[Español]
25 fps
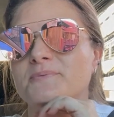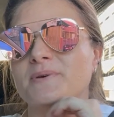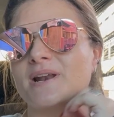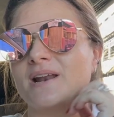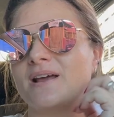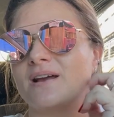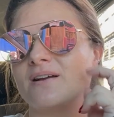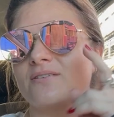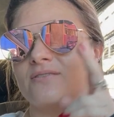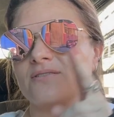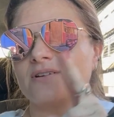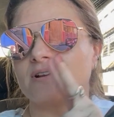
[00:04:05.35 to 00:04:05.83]

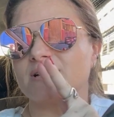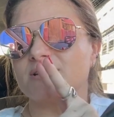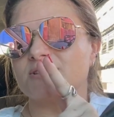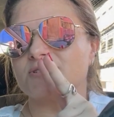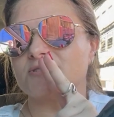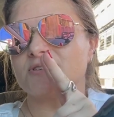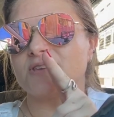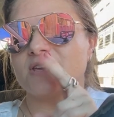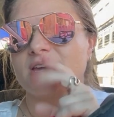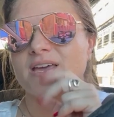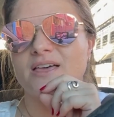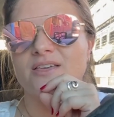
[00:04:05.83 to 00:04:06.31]
para
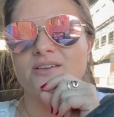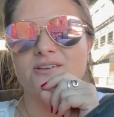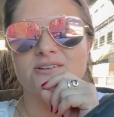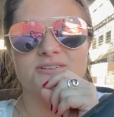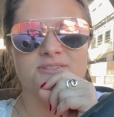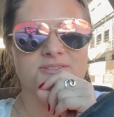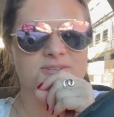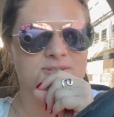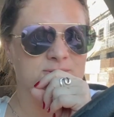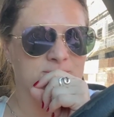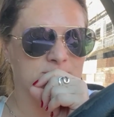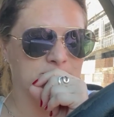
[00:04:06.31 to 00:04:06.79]
Congreso día
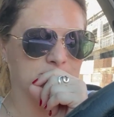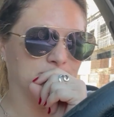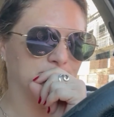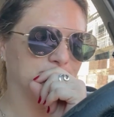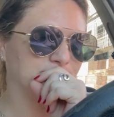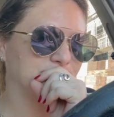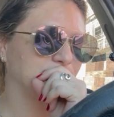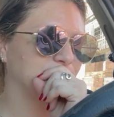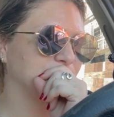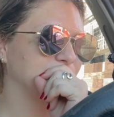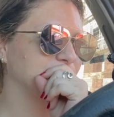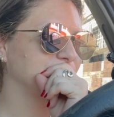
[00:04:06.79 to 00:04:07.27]
2.
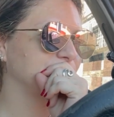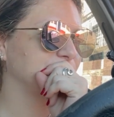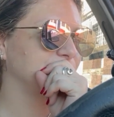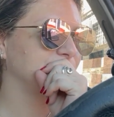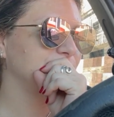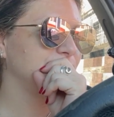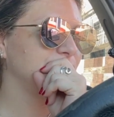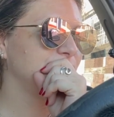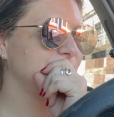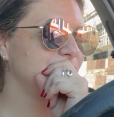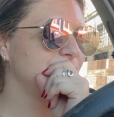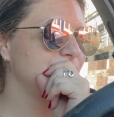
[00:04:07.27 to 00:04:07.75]

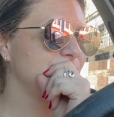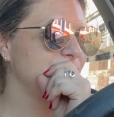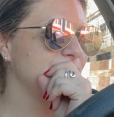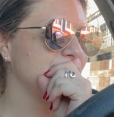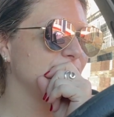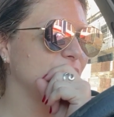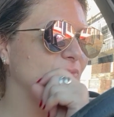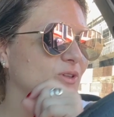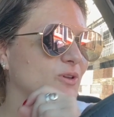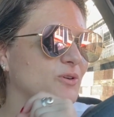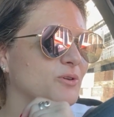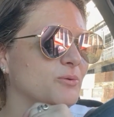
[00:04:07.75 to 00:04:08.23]

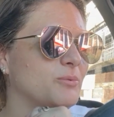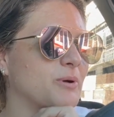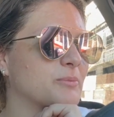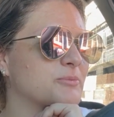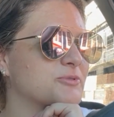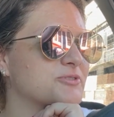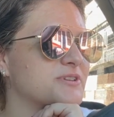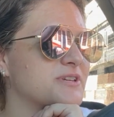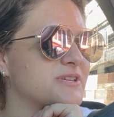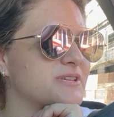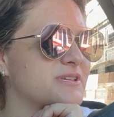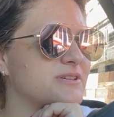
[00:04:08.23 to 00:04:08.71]
Ahí
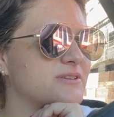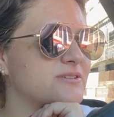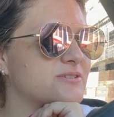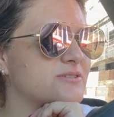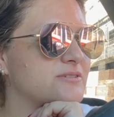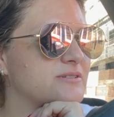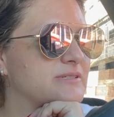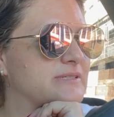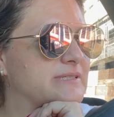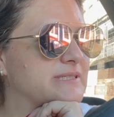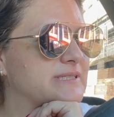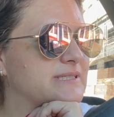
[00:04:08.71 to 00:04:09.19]
vamos ella y
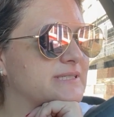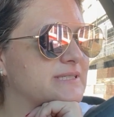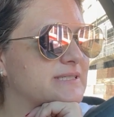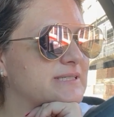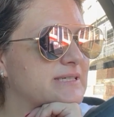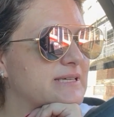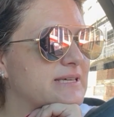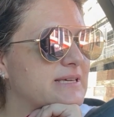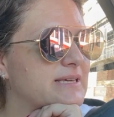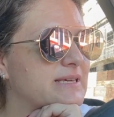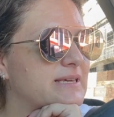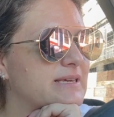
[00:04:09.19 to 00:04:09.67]
yo.
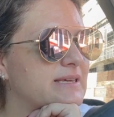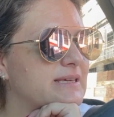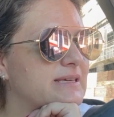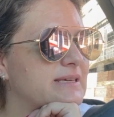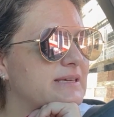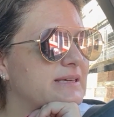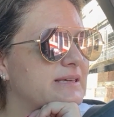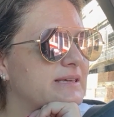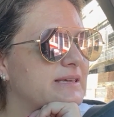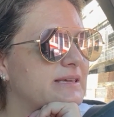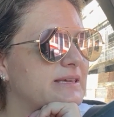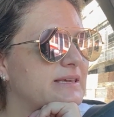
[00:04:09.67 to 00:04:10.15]

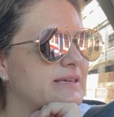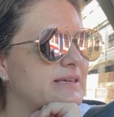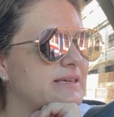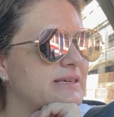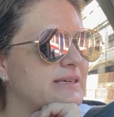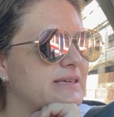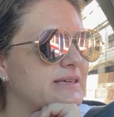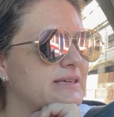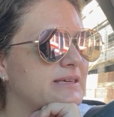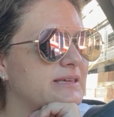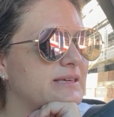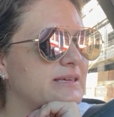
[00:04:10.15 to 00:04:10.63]

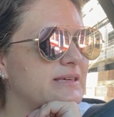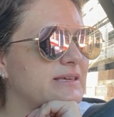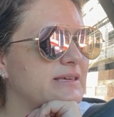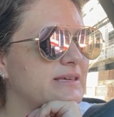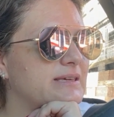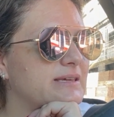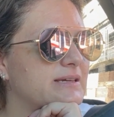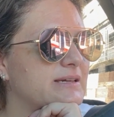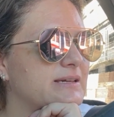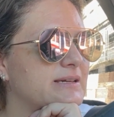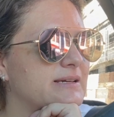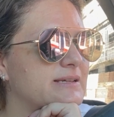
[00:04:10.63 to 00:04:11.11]

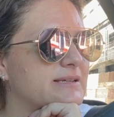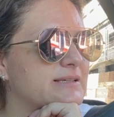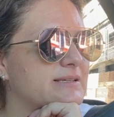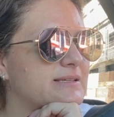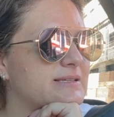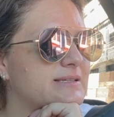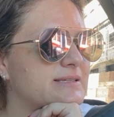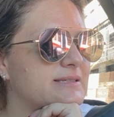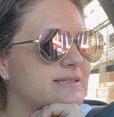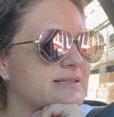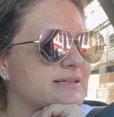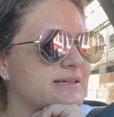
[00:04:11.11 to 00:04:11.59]
Y
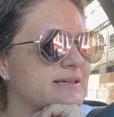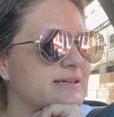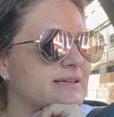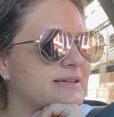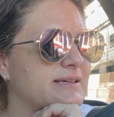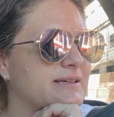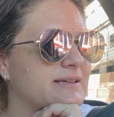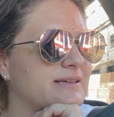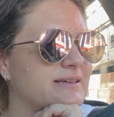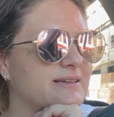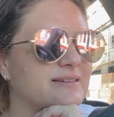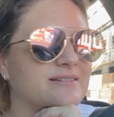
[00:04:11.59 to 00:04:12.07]

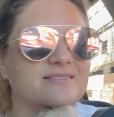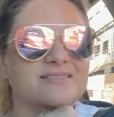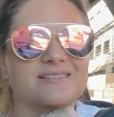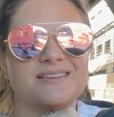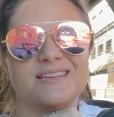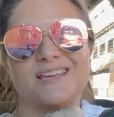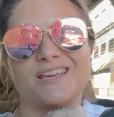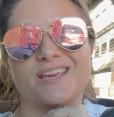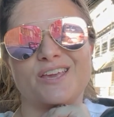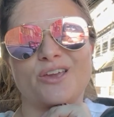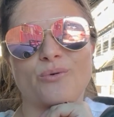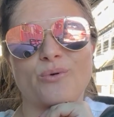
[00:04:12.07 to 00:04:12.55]
este,
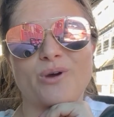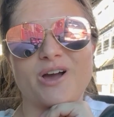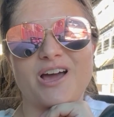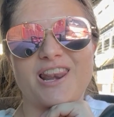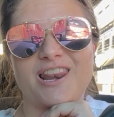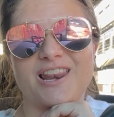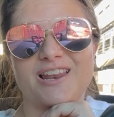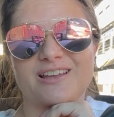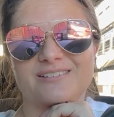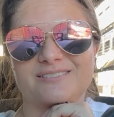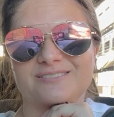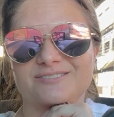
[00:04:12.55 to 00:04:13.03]
igual,